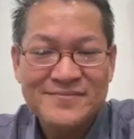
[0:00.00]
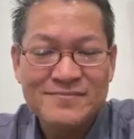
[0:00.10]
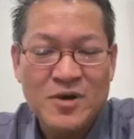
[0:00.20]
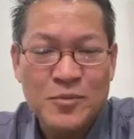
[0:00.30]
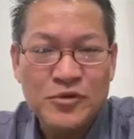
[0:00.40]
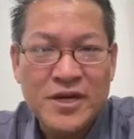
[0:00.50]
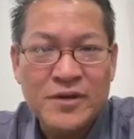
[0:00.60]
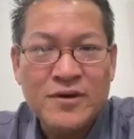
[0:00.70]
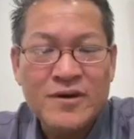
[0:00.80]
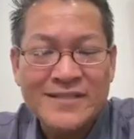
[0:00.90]
mà muốn tới
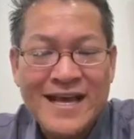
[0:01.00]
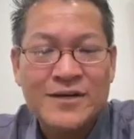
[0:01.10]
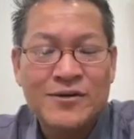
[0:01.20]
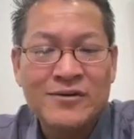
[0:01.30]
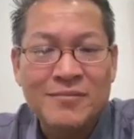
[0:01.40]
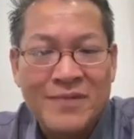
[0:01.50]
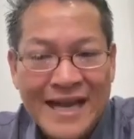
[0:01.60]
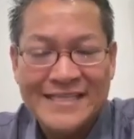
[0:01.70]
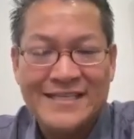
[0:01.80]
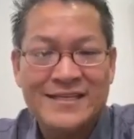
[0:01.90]
co sang côn làm
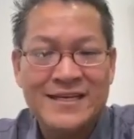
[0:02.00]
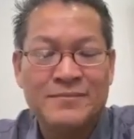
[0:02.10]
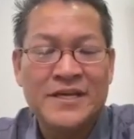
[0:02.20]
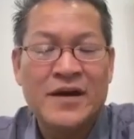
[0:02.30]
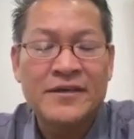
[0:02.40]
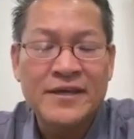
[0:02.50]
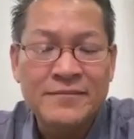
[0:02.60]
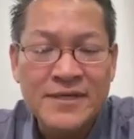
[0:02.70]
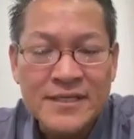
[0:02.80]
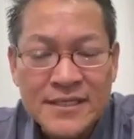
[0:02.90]
lay làm bày ở kỳ mưa
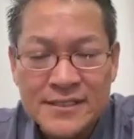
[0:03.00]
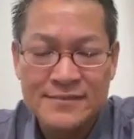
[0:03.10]
khơi